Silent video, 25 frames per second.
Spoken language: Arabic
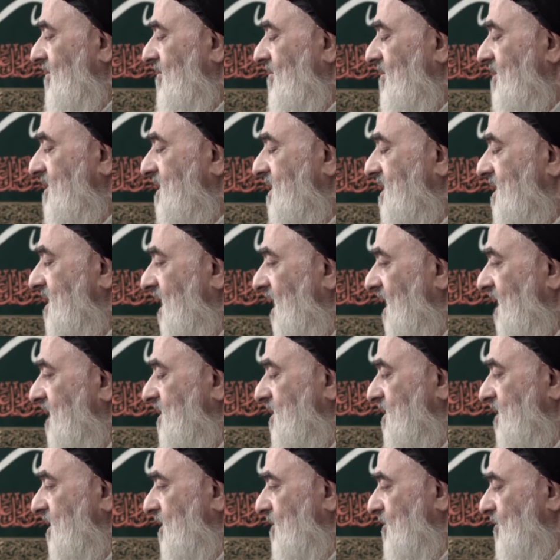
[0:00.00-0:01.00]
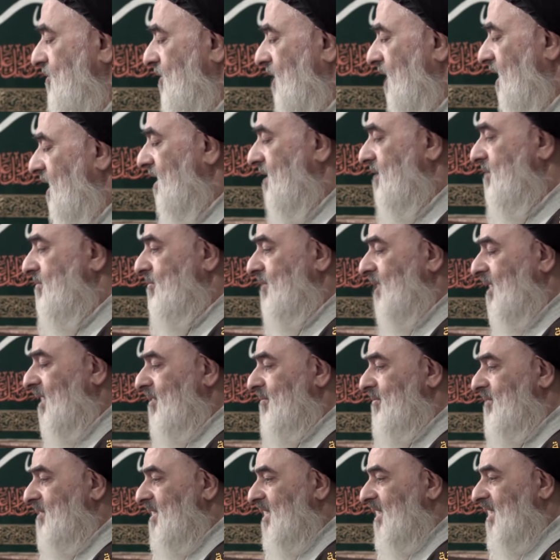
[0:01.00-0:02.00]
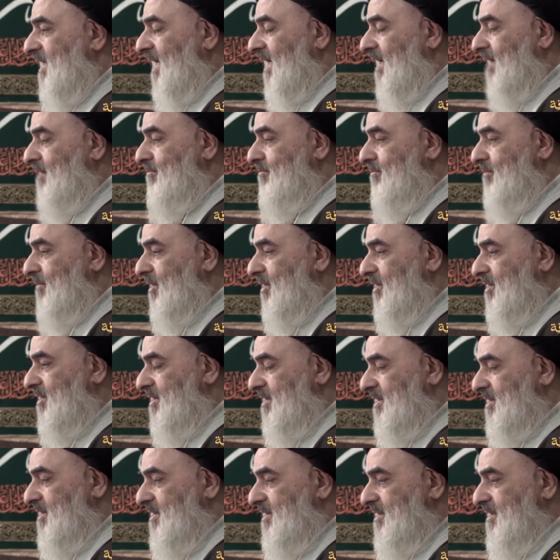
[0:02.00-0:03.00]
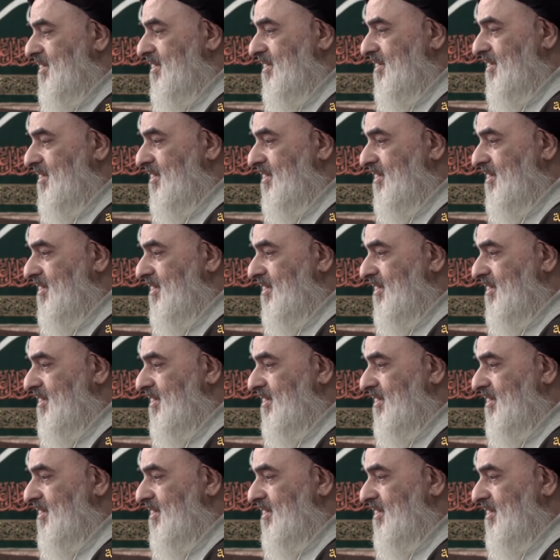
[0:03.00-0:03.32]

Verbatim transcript: واستأجروا أربعة من الحمالين